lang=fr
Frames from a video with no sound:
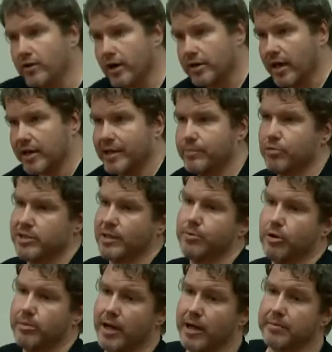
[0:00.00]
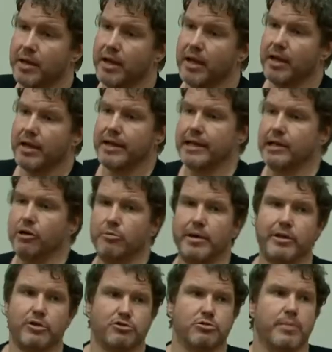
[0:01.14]
un cas qui posait problème, il le met
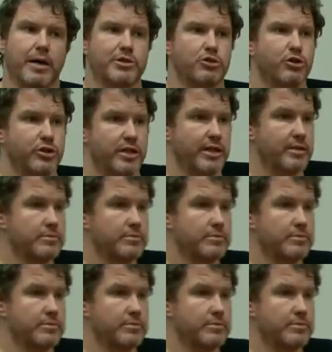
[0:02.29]
dans une base de données.